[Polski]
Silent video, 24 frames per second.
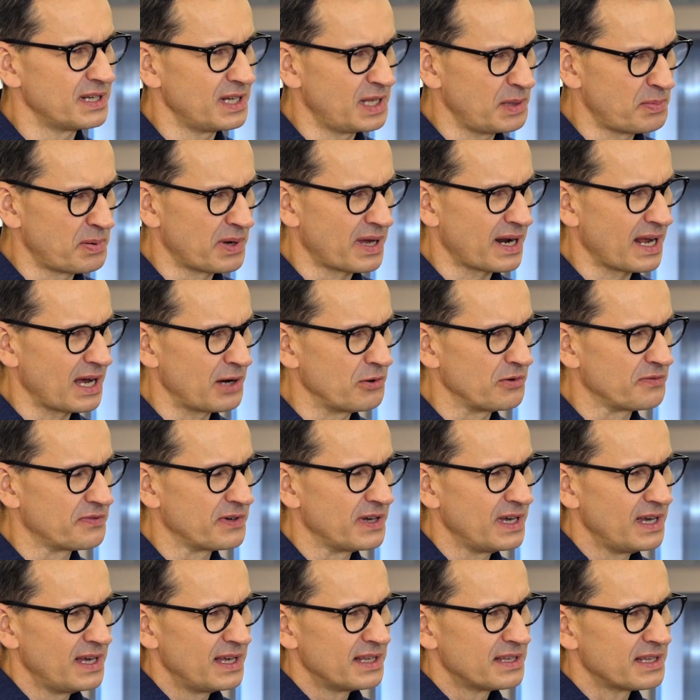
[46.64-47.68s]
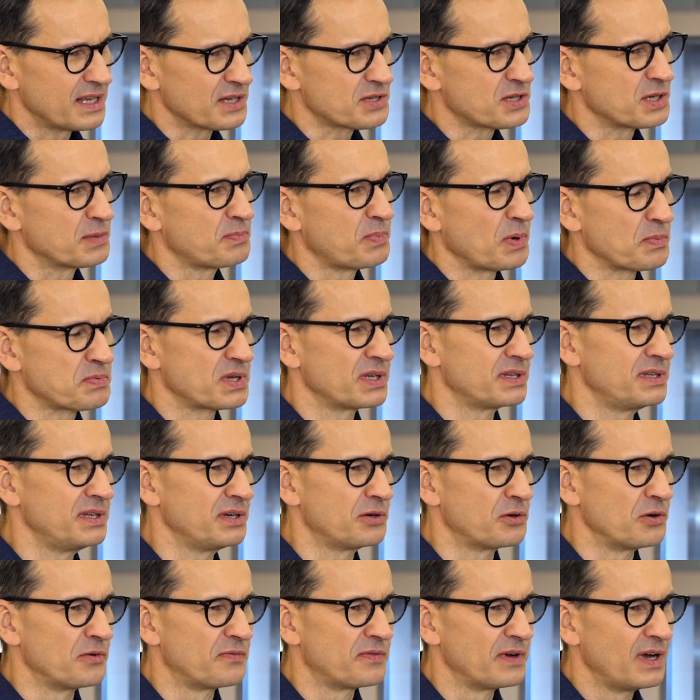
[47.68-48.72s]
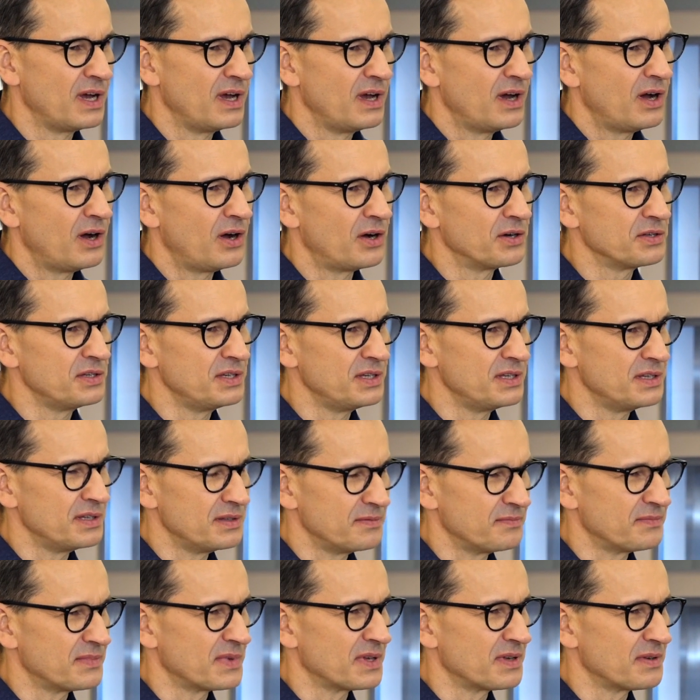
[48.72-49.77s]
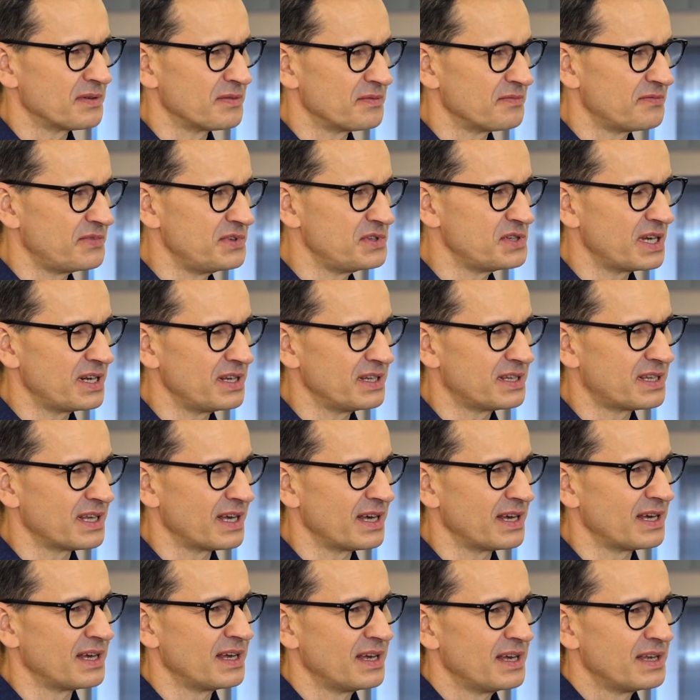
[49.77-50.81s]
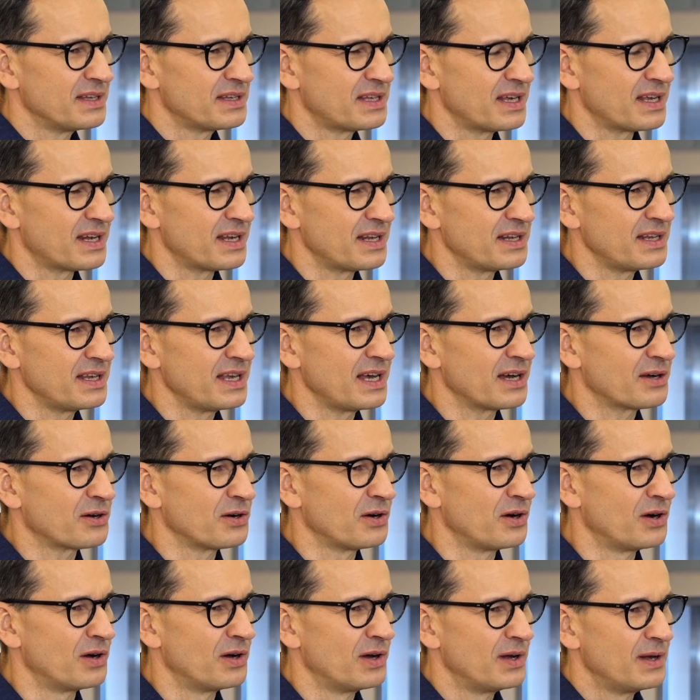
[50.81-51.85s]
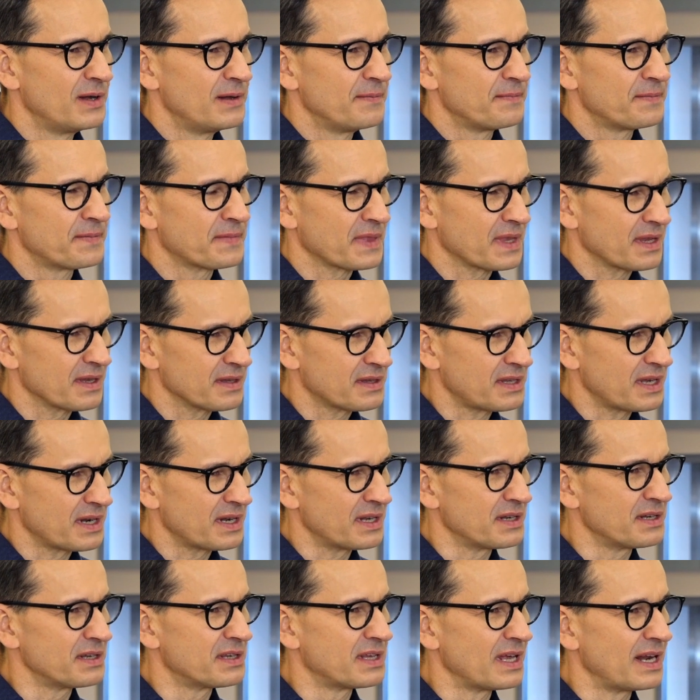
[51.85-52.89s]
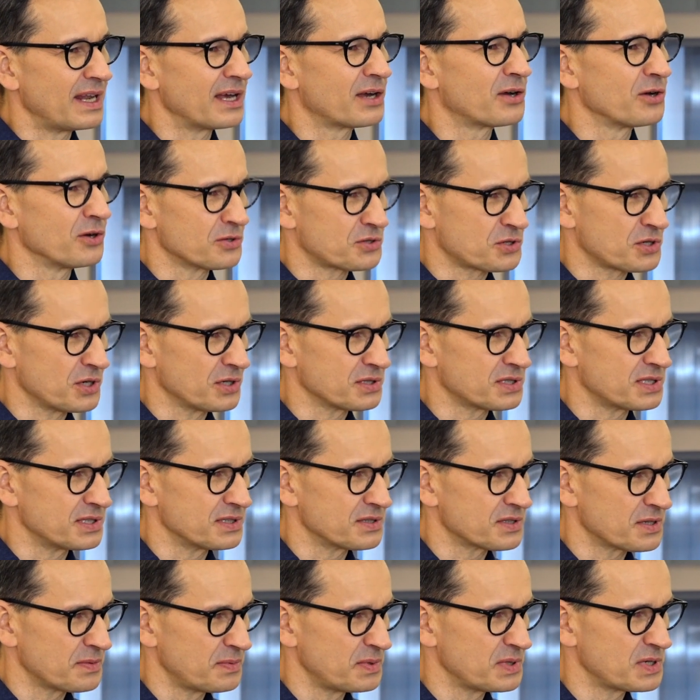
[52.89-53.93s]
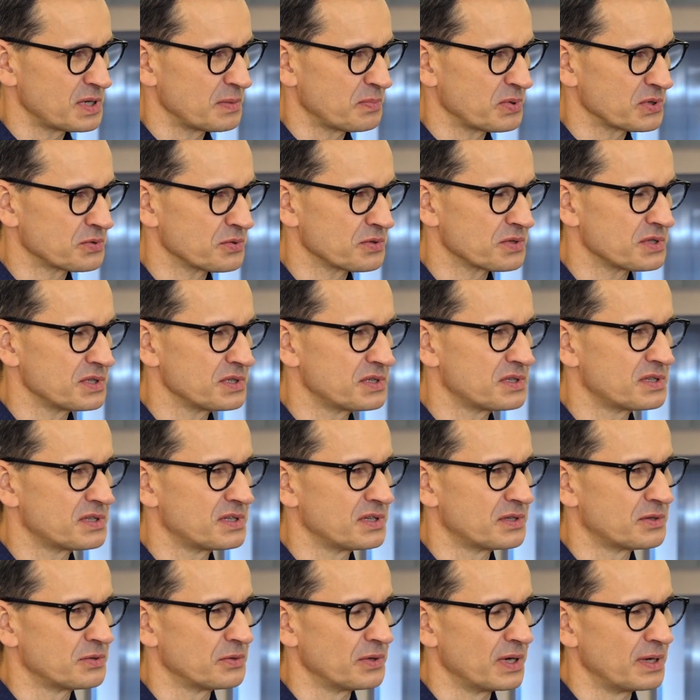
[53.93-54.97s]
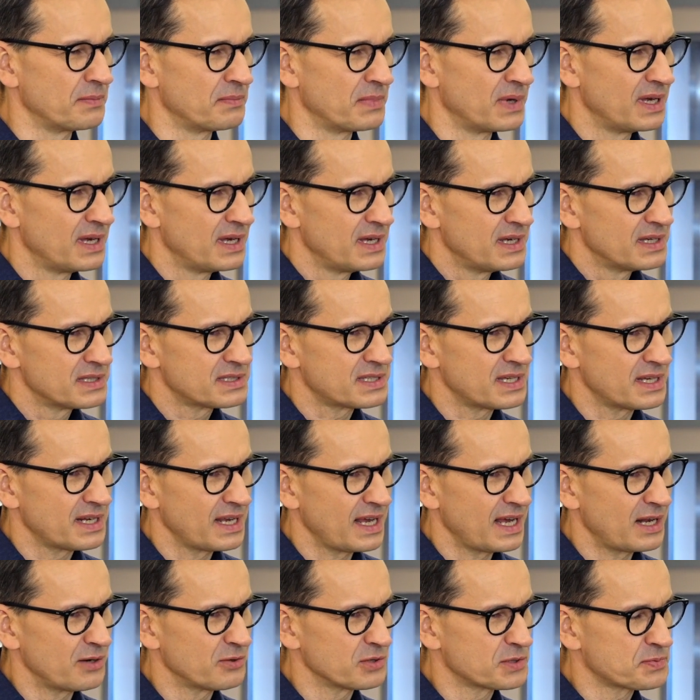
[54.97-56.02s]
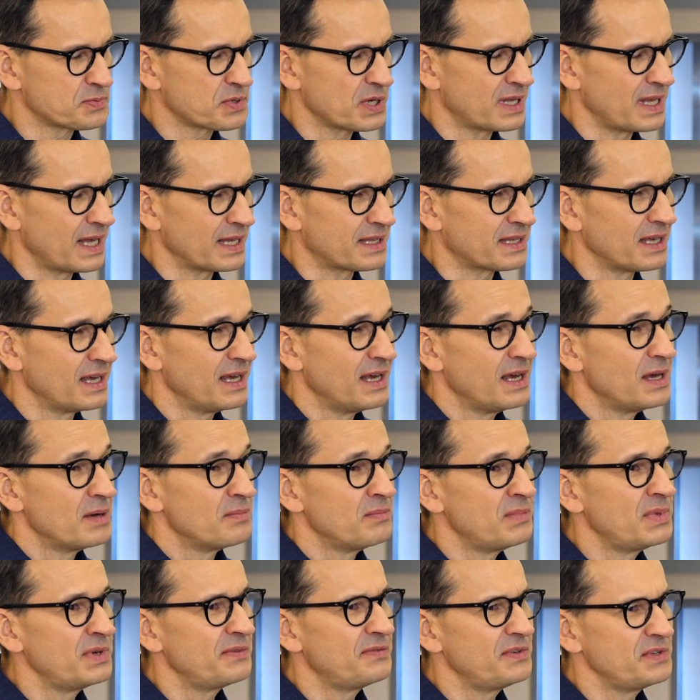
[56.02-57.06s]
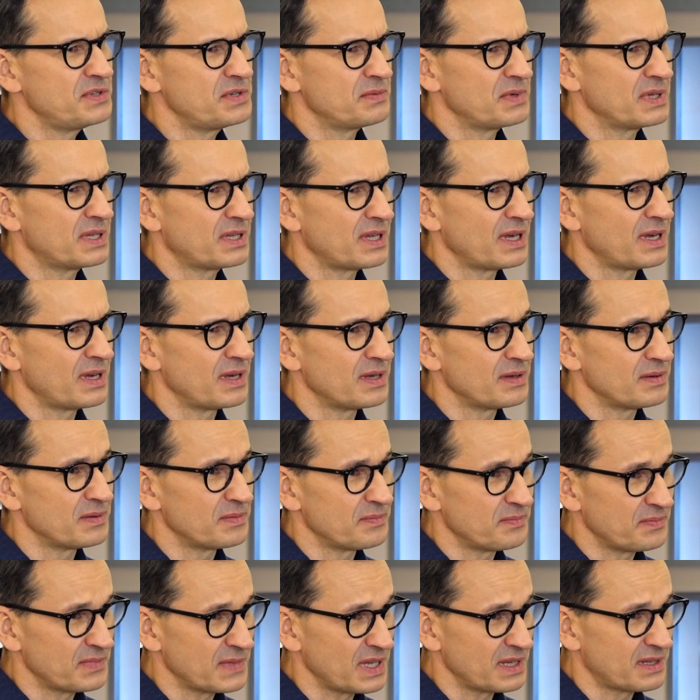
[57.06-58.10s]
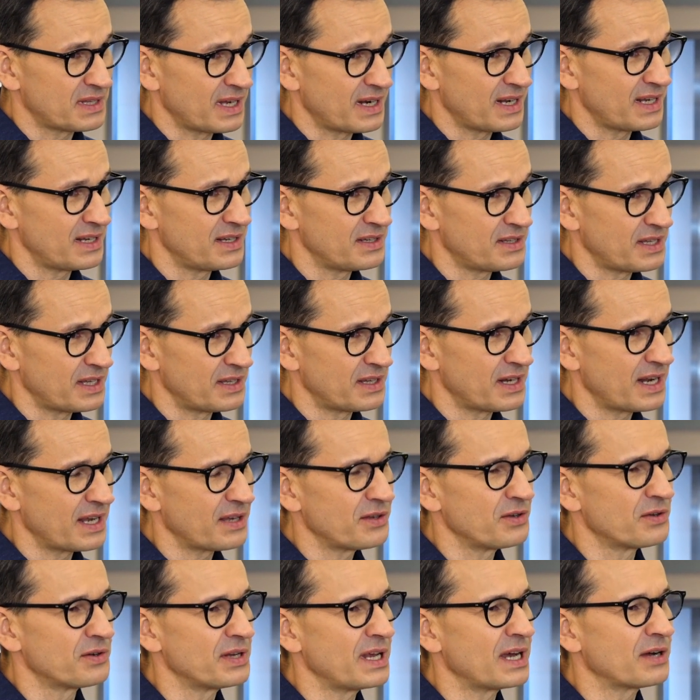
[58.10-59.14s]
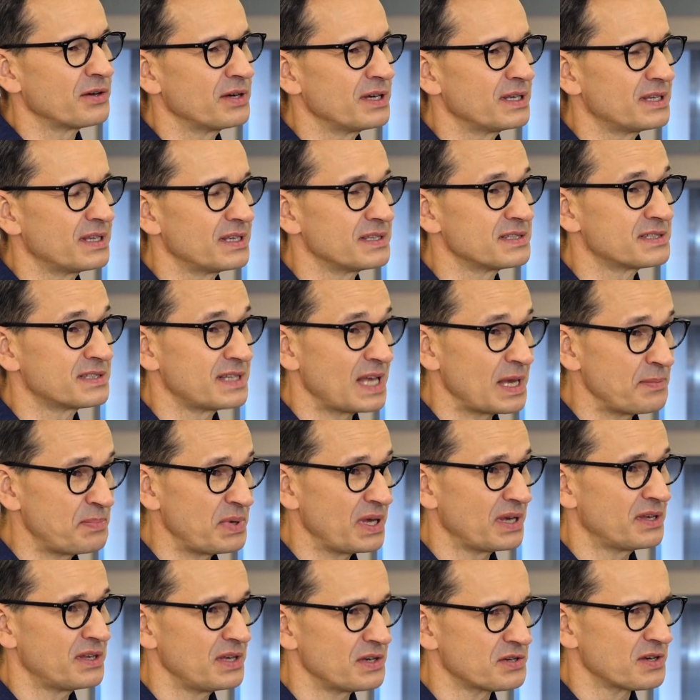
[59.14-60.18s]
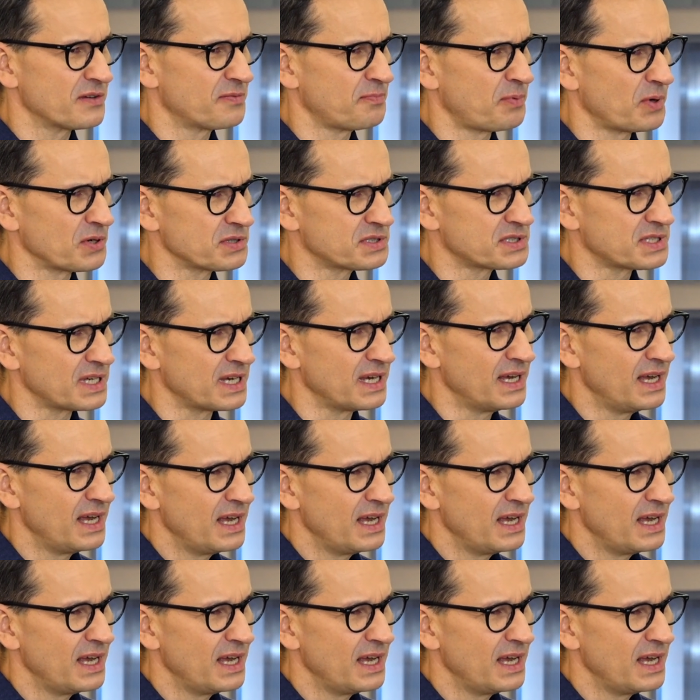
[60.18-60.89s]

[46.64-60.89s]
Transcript: liberałów, naszych poprzedników. Oni mm, widzieli te tereny jako mm, tereny daleko od szosy, żeby się posłużyć tytułem serialu sprzed lat. My widzimy te mm, tereny, ten region jako jeden z najpiękniejszych w Polsce,